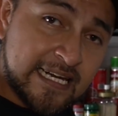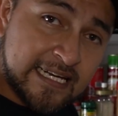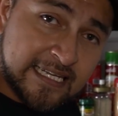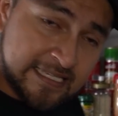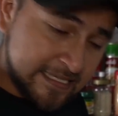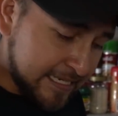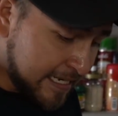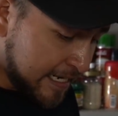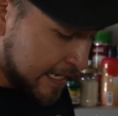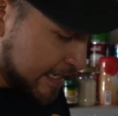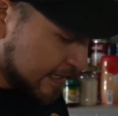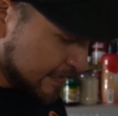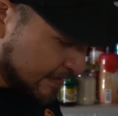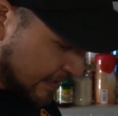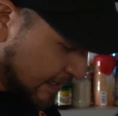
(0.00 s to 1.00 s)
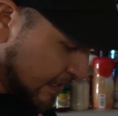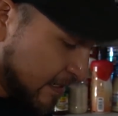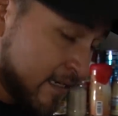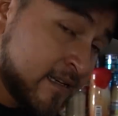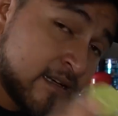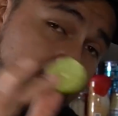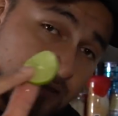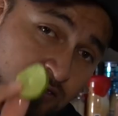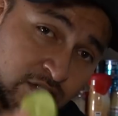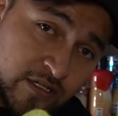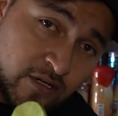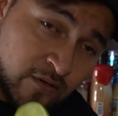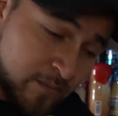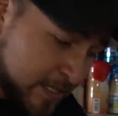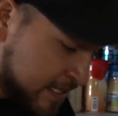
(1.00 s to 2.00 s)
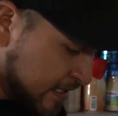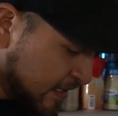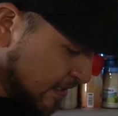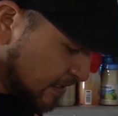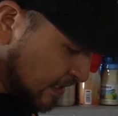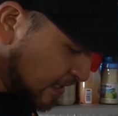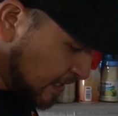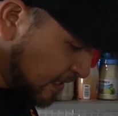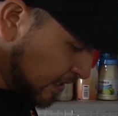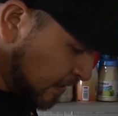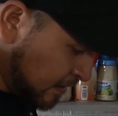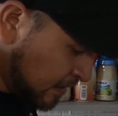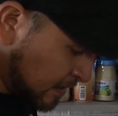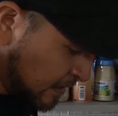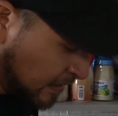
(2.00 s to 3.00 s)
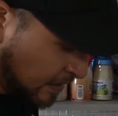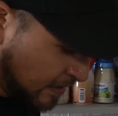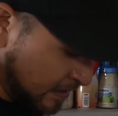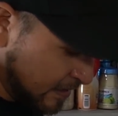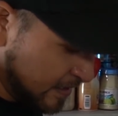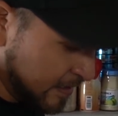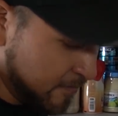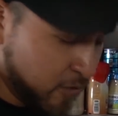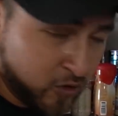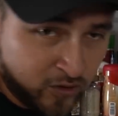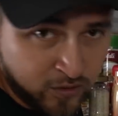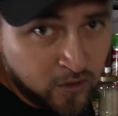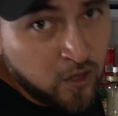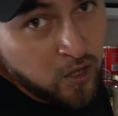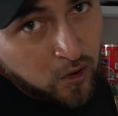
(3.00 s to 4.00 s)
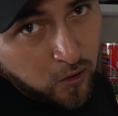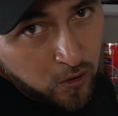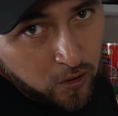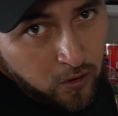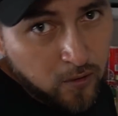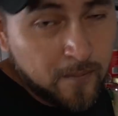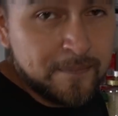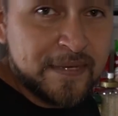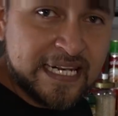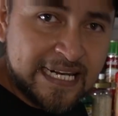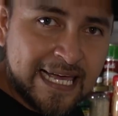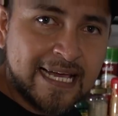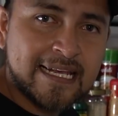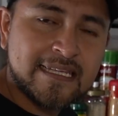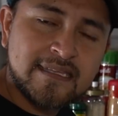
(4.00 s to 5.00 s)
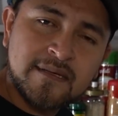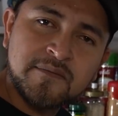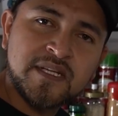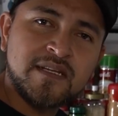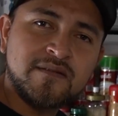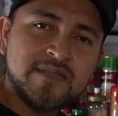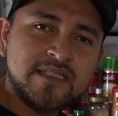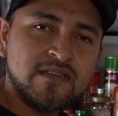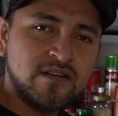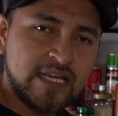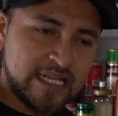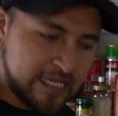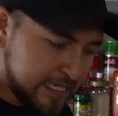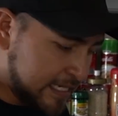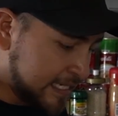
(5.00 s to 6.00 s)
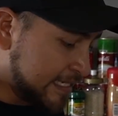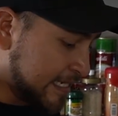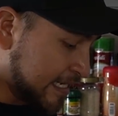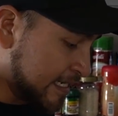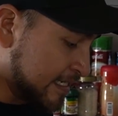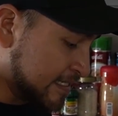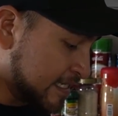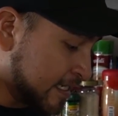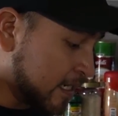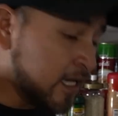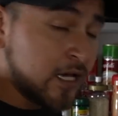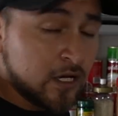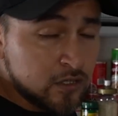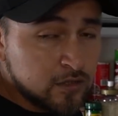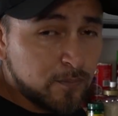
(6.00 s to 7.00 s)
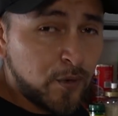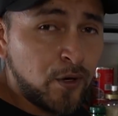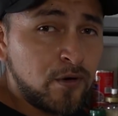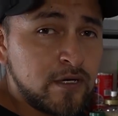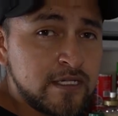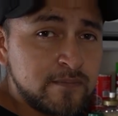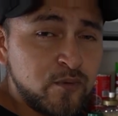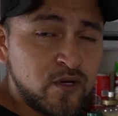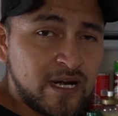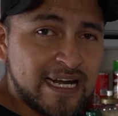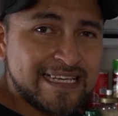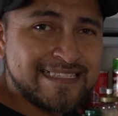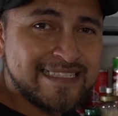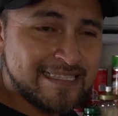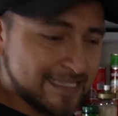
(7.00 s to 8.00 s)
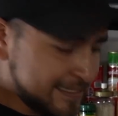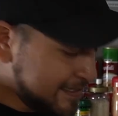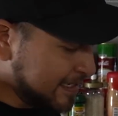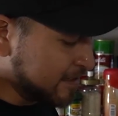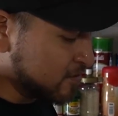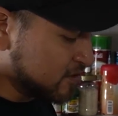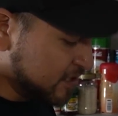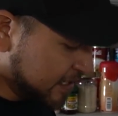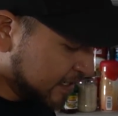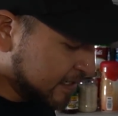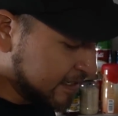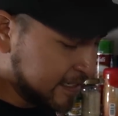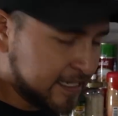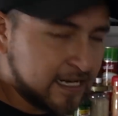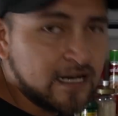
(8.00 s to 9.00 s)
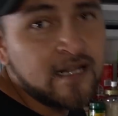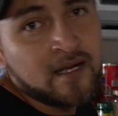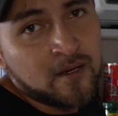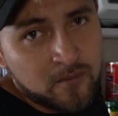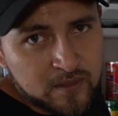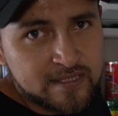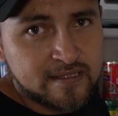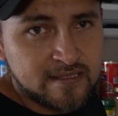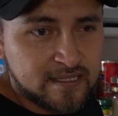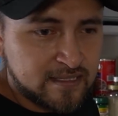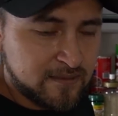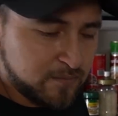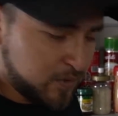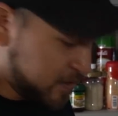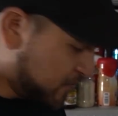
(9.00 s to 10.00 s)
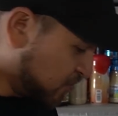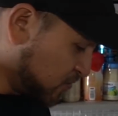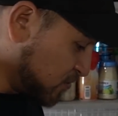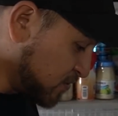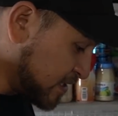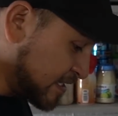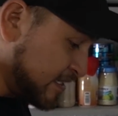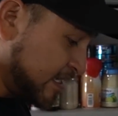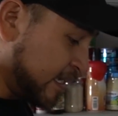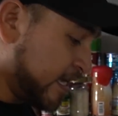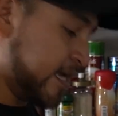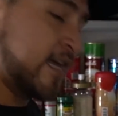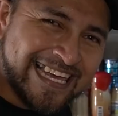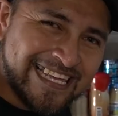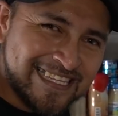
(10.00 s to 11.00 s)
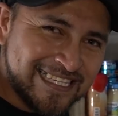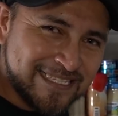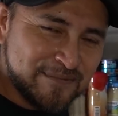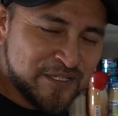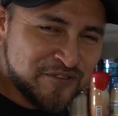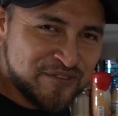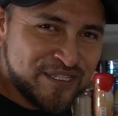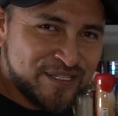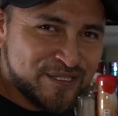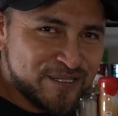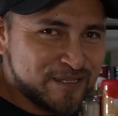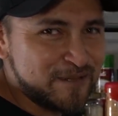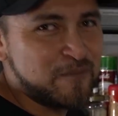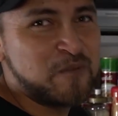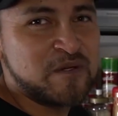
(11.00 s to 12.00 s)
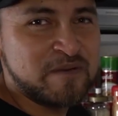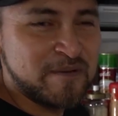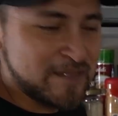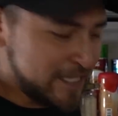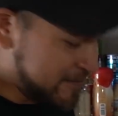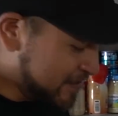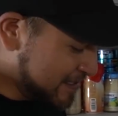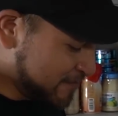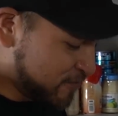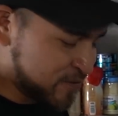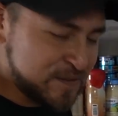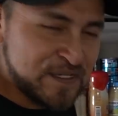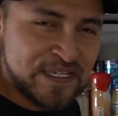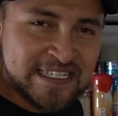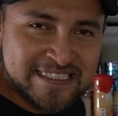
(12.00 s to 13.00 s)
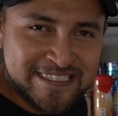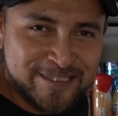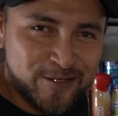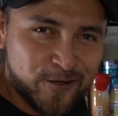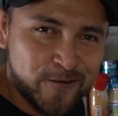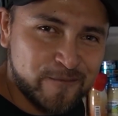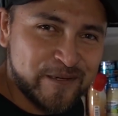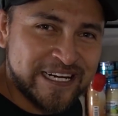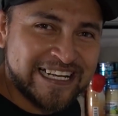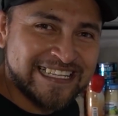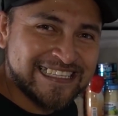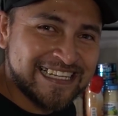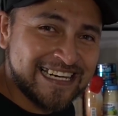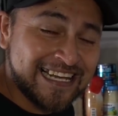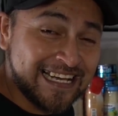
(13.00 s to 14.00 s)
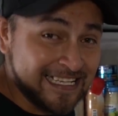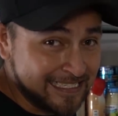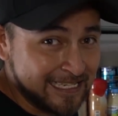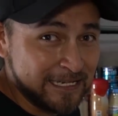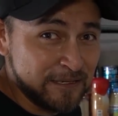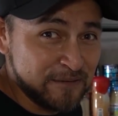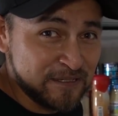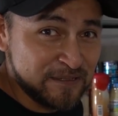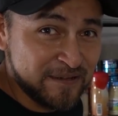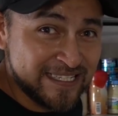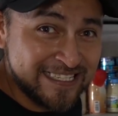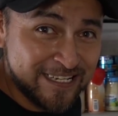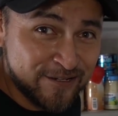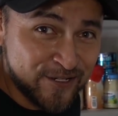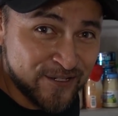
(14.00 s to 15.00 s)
el quitar la cáscara nos recomiendan echarle limón o vinagre también he visto que le llegan a echar supongo que es por la acidez que nos llegan a dar pues este tipo de frutos así que en 10 minutitos pues vamos a ver si funciona este truco para quitar la cáscara más fácil o